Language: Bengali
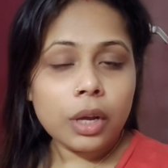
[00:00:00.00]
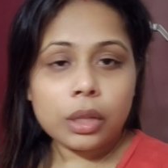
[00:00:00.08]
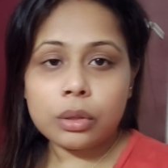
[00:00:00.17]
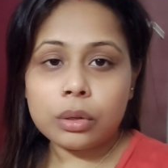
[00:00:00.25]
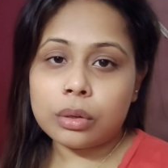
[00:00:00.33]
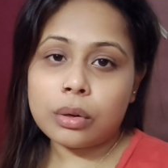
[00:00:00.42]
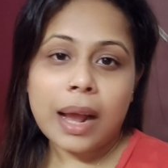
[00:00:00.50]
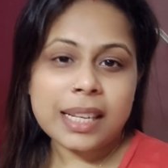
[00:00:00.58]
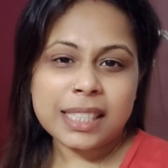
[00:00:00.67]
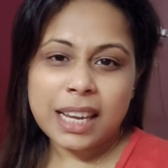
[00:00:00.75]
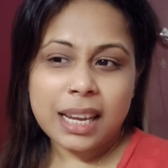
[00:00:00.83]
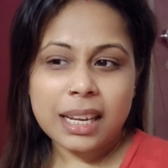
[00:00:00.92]
তো
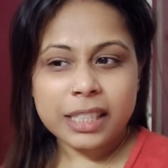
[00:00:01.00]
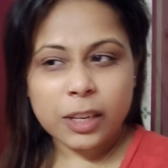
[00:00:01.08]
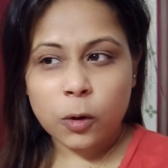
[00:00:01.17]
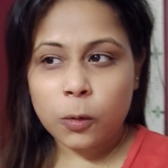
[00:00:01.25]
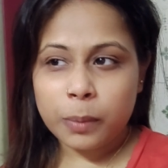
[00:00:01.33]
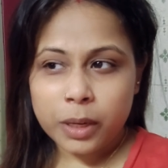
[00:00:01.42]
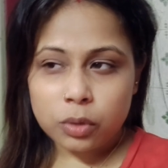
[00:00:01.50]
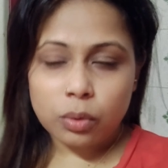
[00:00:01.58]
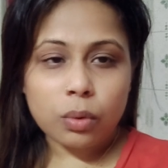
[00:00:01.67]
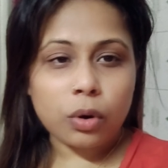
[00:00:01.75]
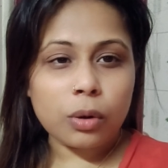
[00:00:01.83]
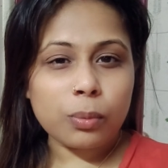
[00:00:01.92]
আজকে সেরকম কিছু
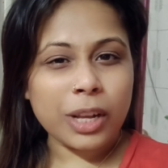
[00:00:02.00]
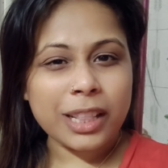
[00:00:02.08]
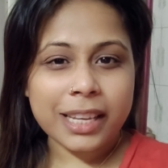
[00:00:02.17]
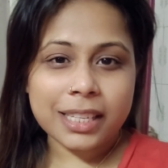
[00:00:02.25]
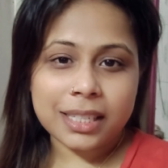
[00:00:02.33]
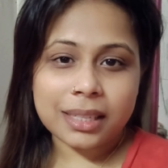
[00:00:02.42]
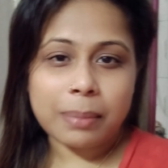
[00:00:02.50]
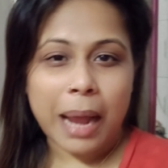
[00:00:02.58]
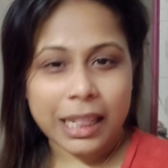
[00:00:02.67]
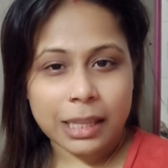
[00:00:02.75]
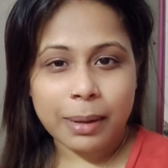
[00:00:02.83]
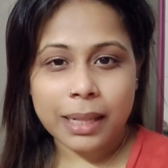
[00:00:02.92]
করব না দেখছি
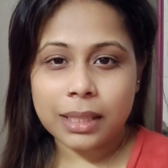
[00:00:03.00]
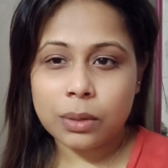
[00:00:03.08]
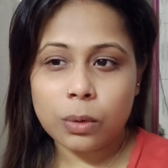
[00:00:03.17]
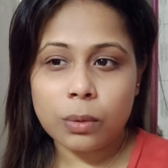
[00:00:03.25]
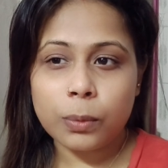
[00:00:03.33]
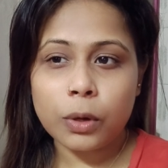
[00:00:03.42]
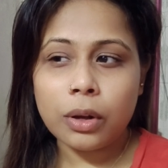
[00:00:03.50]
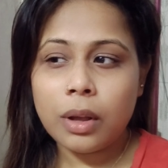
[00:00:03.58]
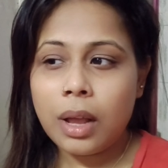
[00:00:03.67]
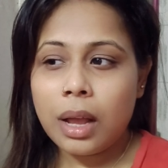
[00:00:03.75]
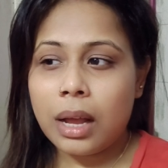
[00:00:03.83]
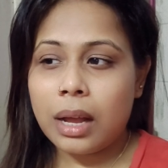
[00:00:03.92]
ভাতে ভাতি করব
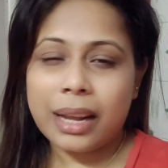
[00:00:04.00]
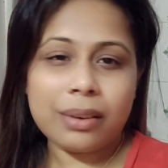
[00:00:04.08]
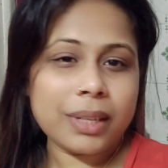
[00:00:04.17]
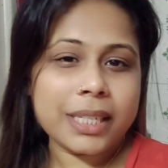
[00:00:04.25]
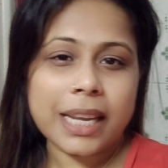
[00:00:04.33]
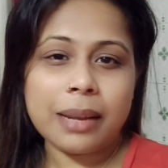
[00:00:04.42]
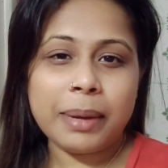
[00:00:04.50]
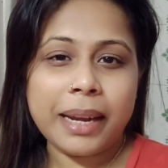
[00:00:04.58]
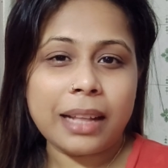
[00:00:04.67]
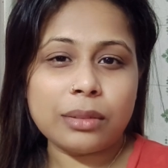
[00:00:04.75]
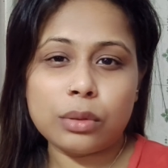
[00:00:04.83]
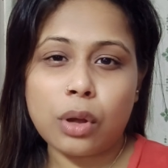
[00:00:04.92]
কেননা
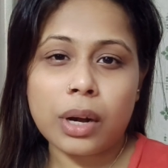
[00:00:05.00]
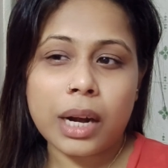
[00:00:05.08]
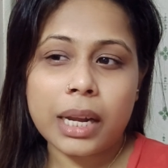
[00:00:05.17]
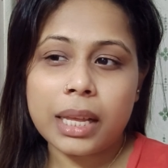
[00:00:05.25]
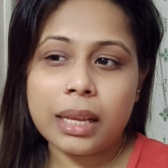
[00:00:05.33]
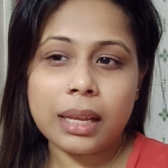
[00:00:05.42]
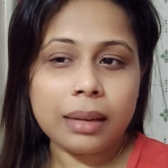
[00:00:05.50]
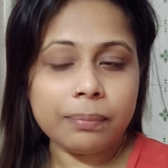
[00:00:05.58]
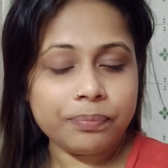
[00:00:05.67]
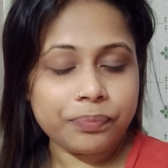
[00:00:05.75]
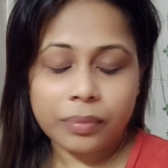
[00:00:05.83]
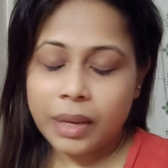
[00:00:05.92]
ছেলেমেয়েরা তো তরকারি
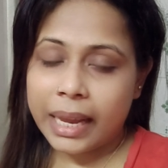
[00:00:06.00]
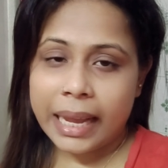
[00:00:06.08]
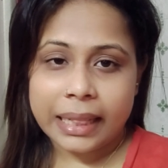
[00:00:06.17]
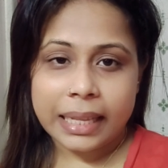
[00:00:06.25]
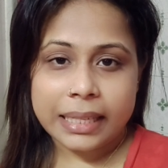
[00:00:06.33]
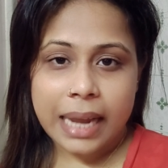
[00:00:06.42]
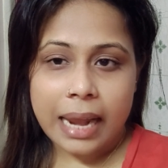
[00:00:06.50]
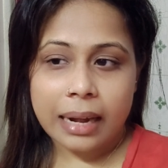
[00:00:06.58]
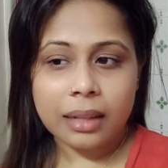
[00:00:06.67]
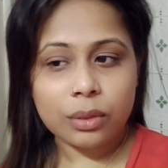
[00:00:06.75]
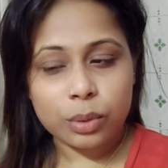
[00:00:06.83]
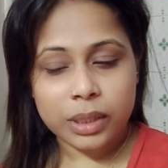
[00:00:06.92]
খেতে চায়
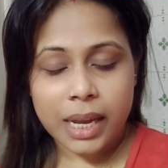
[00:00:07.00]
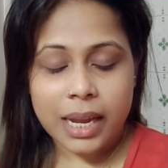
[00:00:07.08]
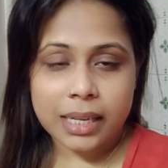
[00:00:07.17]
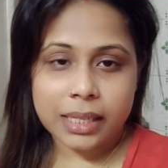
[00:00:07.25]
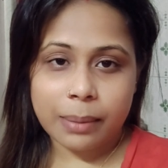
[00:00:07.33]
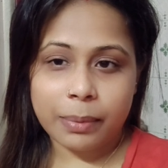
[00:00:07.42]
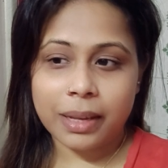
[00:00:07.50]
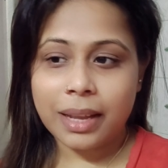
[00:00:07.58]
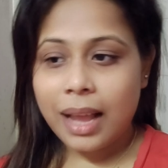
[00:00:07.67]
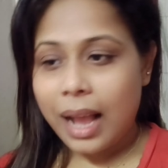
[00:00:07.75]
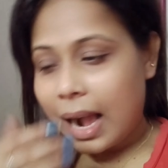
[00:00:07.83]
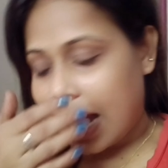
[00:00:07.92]
না তো সেই হিসাবে
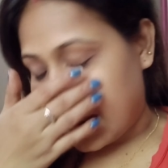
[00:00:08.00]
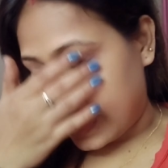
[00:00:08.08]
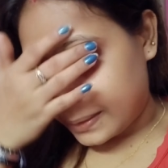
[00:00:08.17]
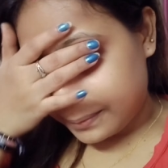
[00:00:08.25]
আর